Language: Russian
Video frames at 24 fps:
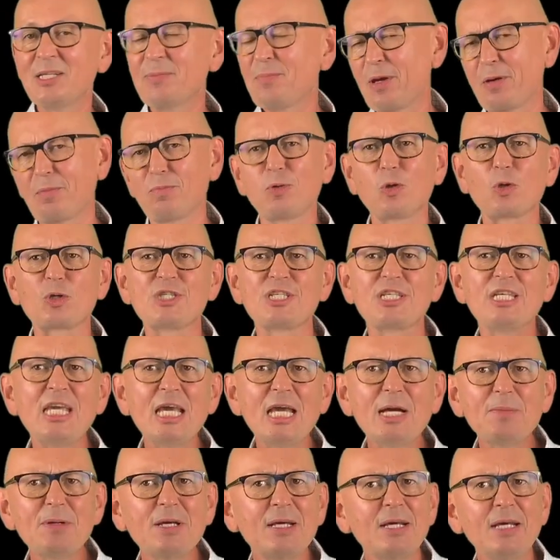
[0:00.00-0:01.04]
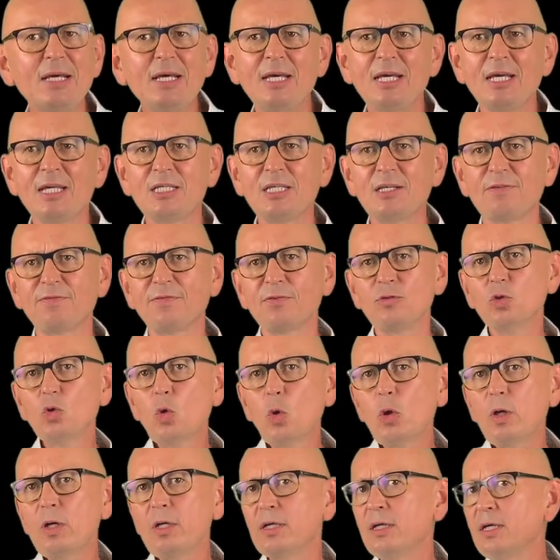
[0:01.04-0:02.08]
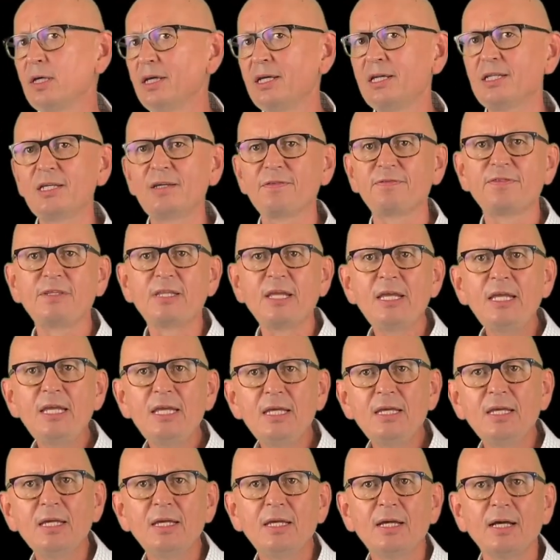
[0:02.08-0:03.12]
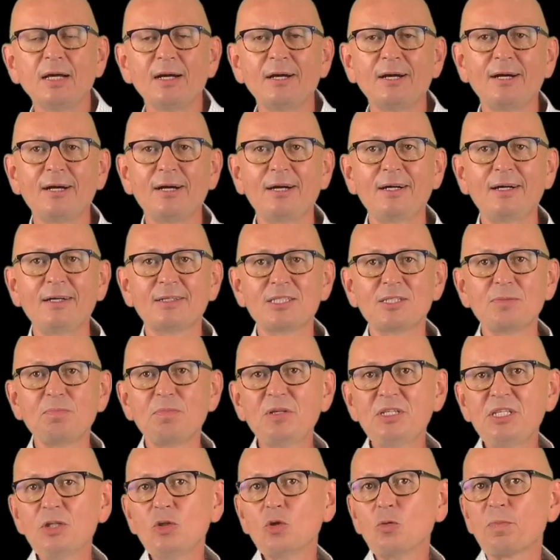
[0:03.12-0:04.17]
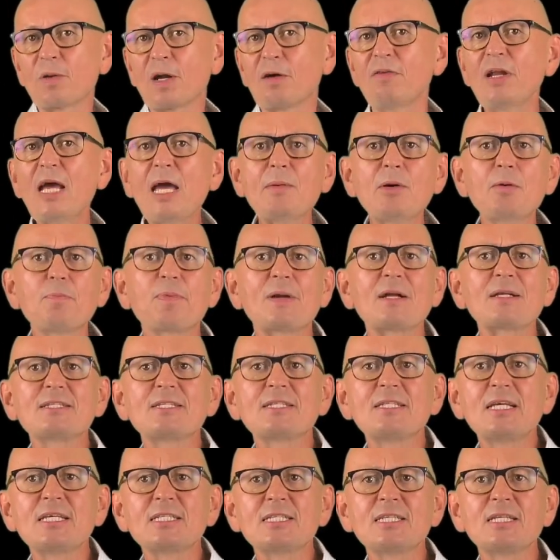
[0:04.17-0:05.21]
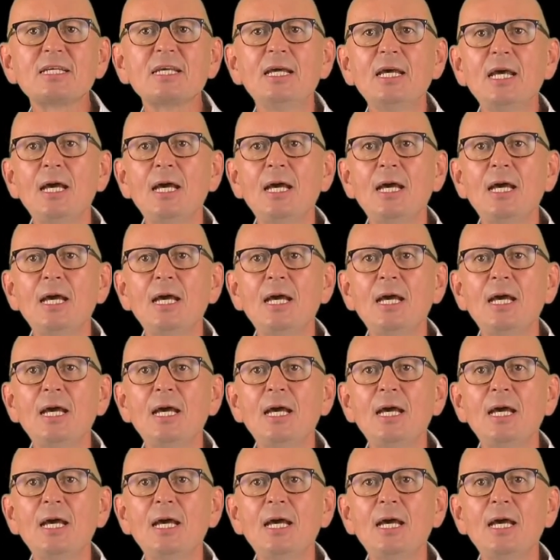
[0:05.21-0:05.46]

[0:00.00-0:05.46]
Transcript: например, блок-схемы, EDF0, EDF3, а, событийно управляемые процессы,